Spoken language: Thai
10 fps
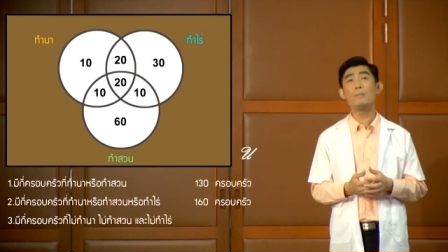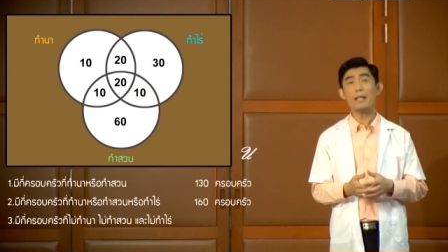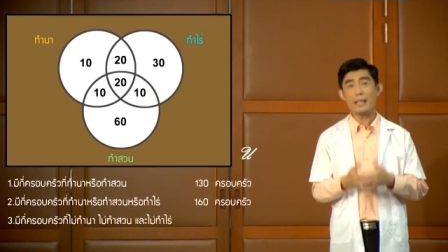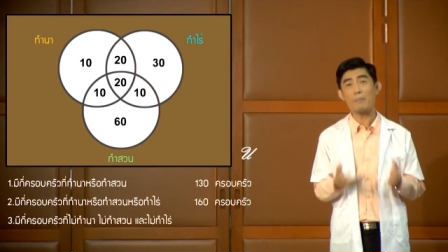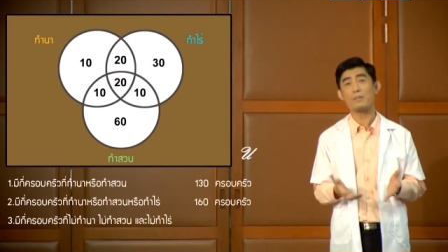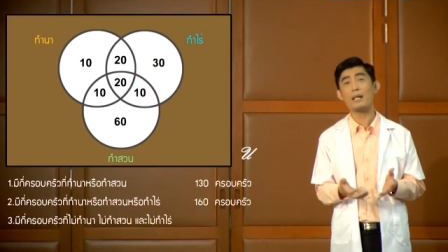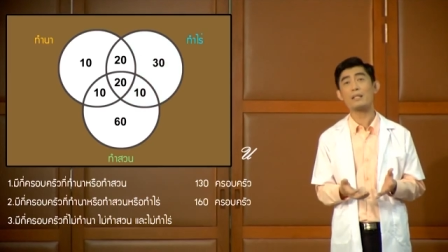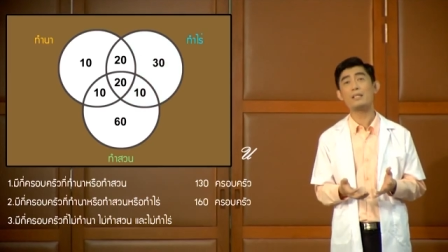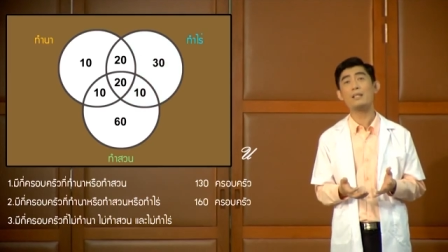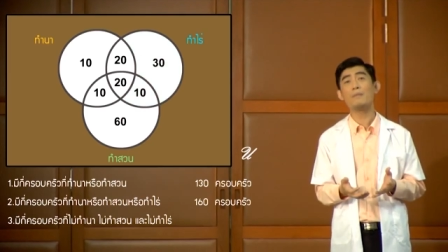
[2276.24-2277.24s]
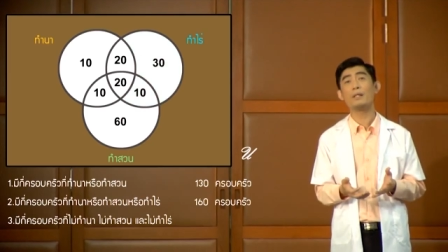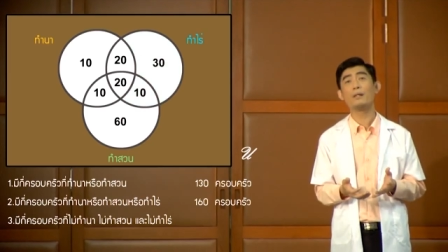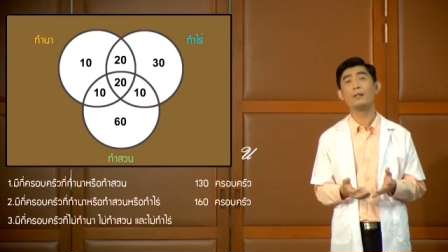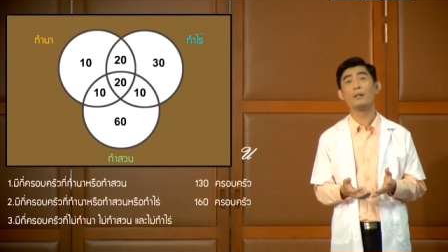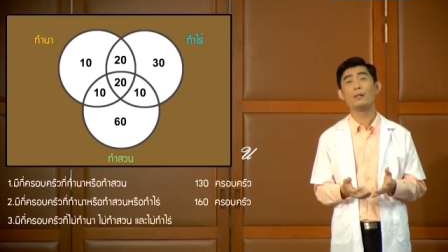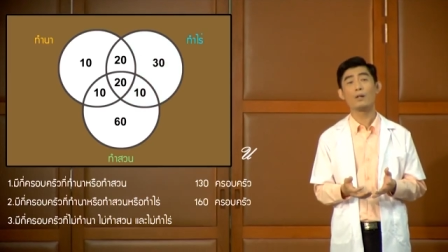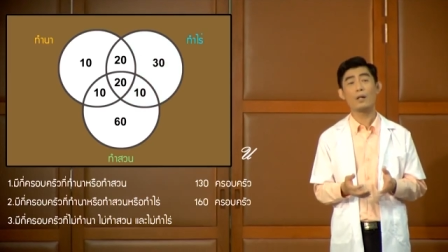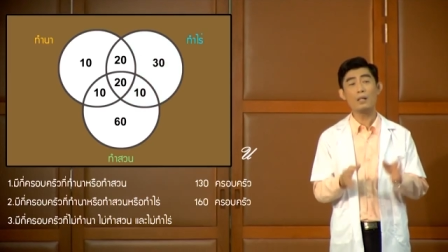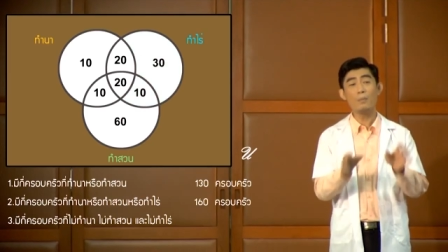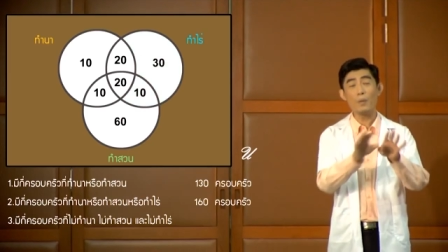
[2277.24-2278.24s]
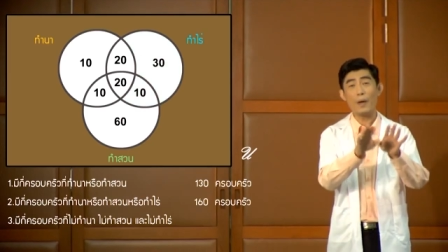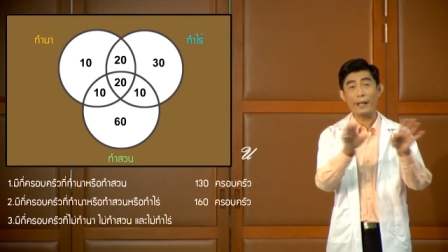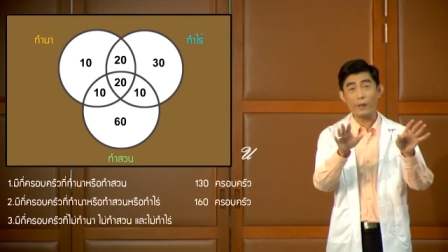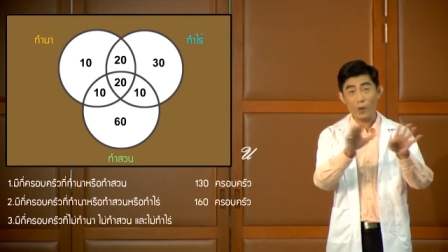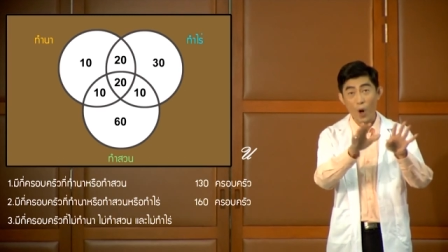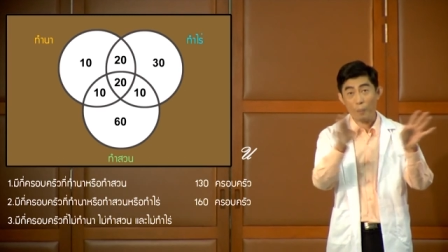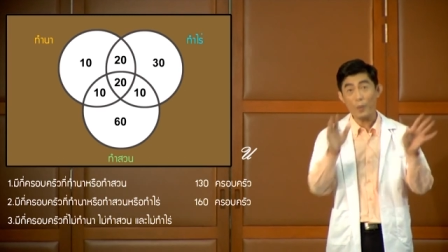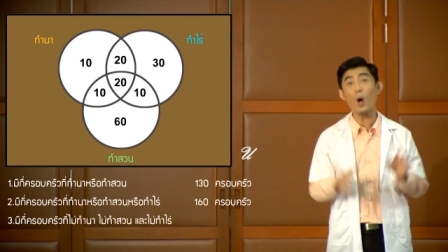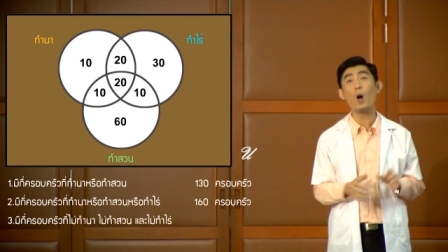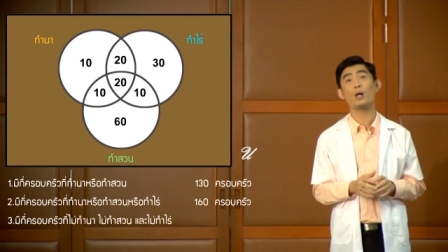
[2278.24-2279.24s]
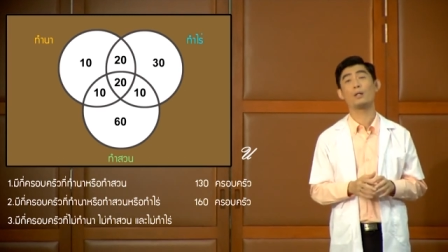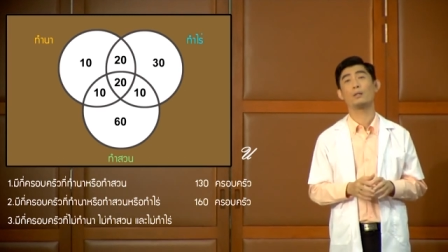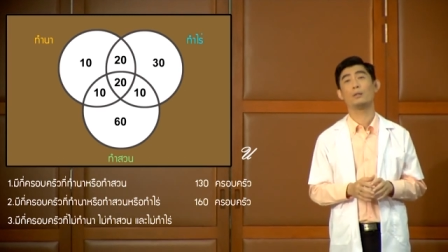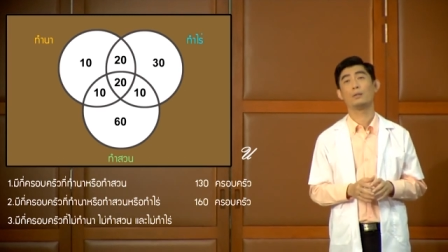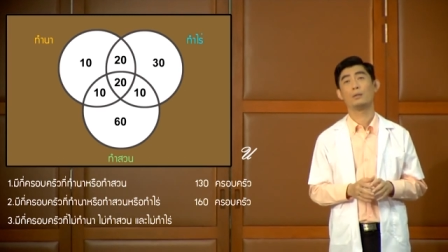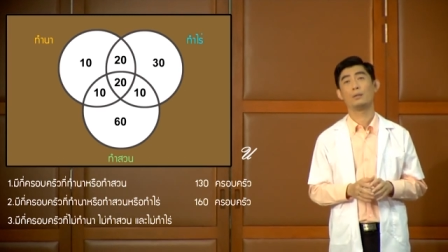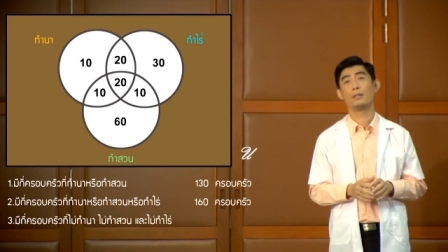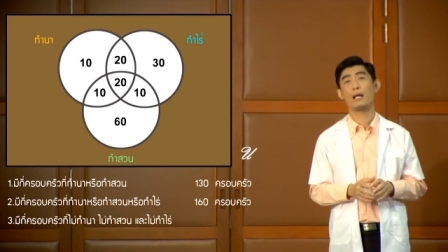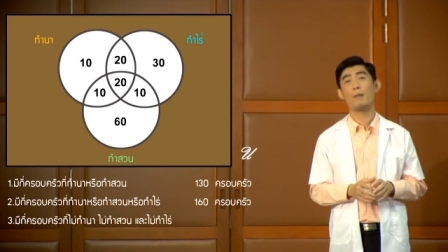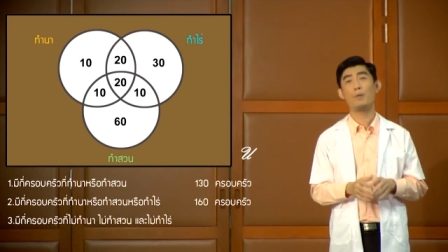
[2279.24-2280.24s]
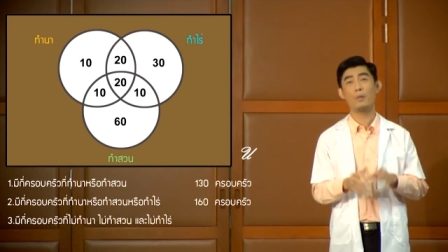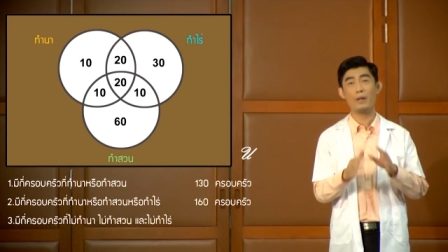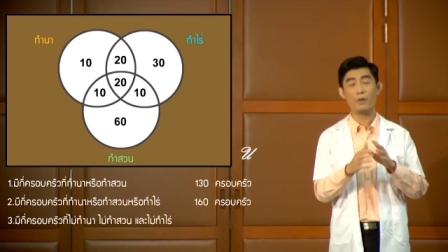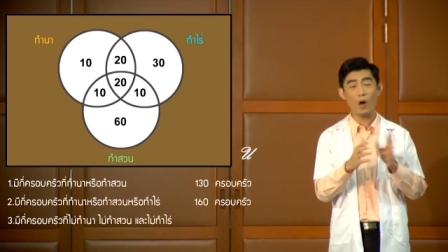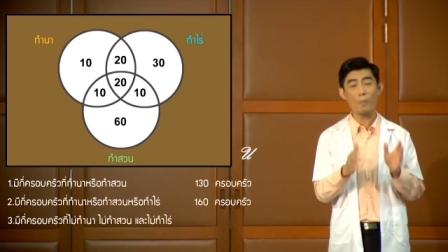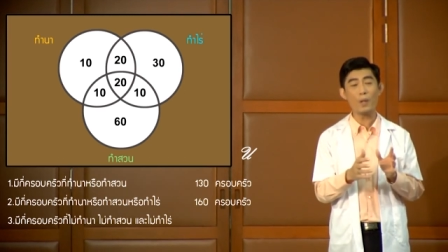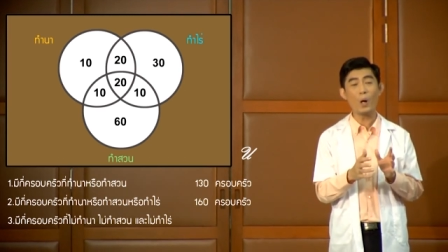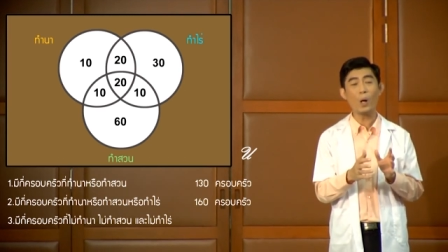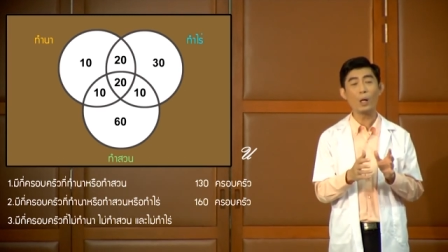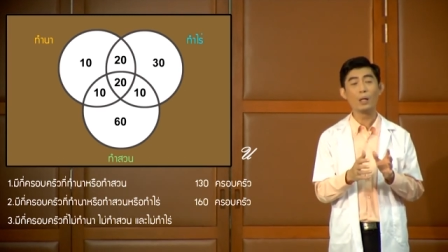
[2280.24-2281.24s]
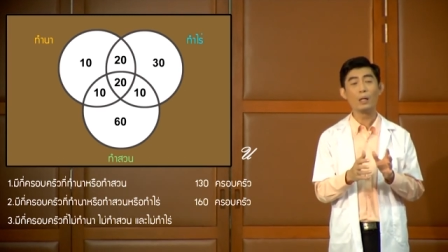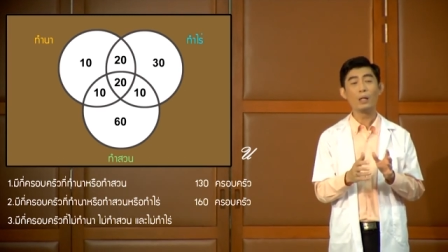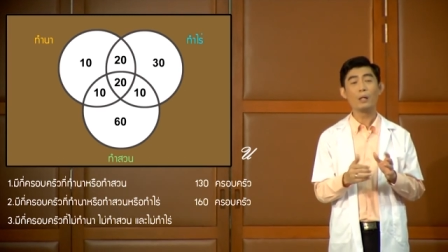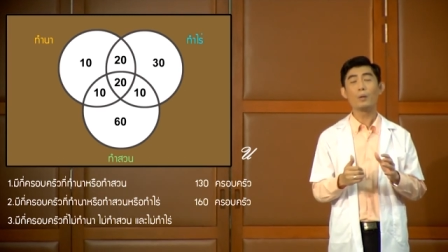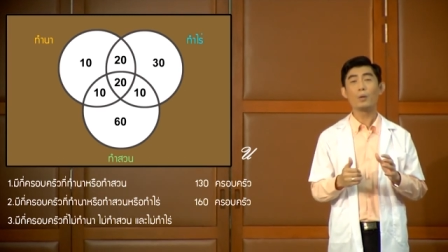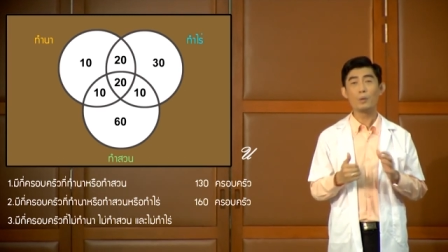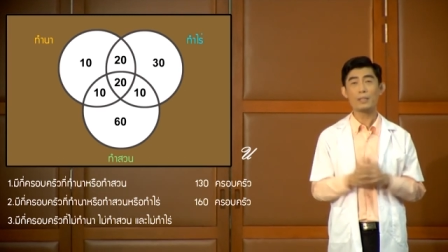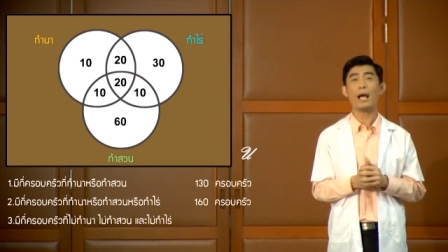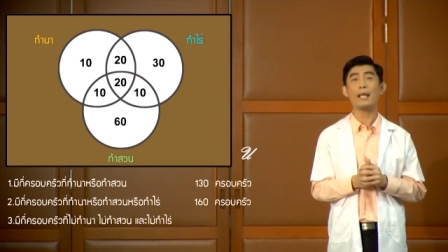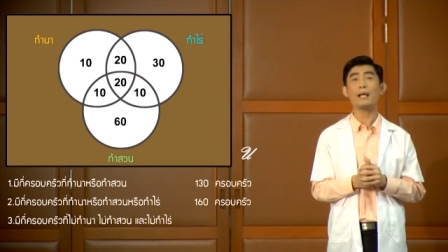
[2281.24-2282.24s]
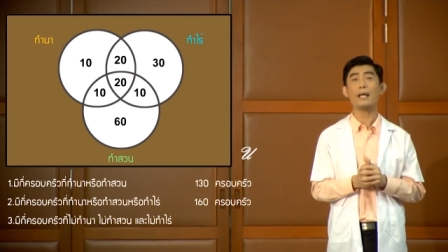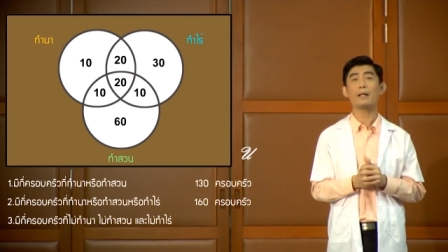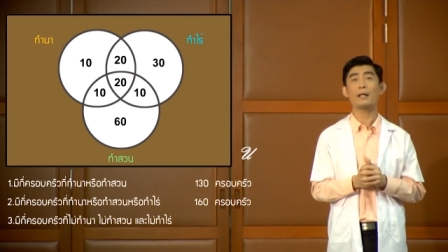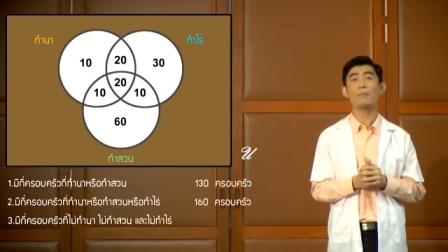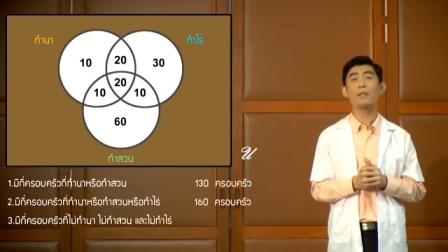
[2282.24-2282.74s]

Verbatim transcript: ที่ไม่ได้ทำสักอาชีพหนึ่งก็คือบริเวณรอบนอกนะครับบริเวณรอบนอก ครูจะหายังไงล่ะ